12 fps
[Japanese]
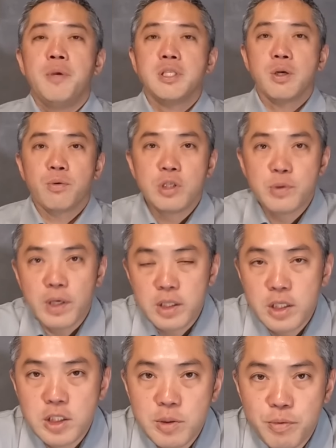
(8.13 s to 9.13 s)
皆さんこんにちは
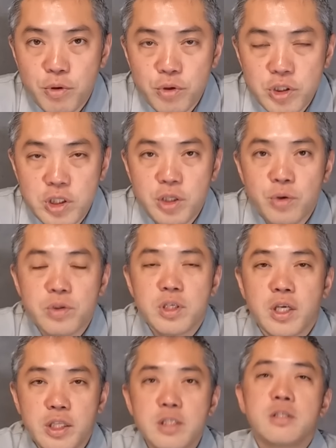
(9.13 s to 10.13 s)
ティーチングプロの石井亮
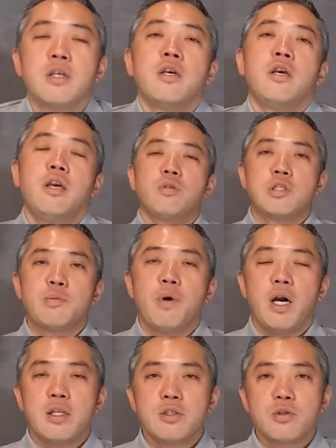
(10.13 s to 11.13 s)
介です本日
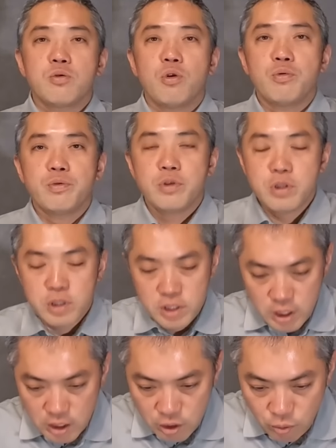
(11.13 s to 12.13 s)
もハンズゴルフ鈴木
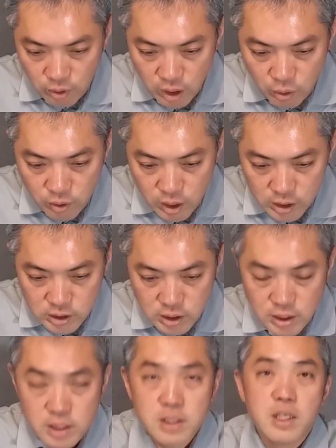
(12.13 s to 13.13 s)
さんにお部屋をお借りし
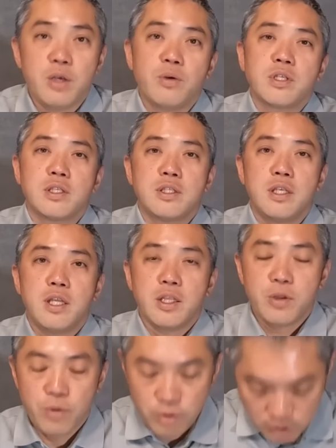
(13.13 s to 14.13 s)
て撮影をさせていただ
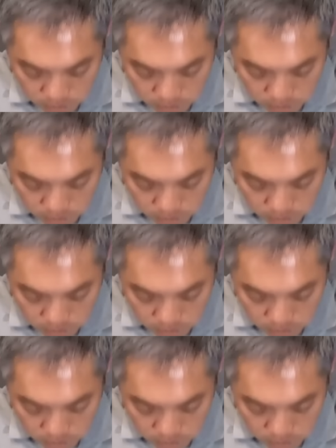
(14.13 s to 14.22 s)
いており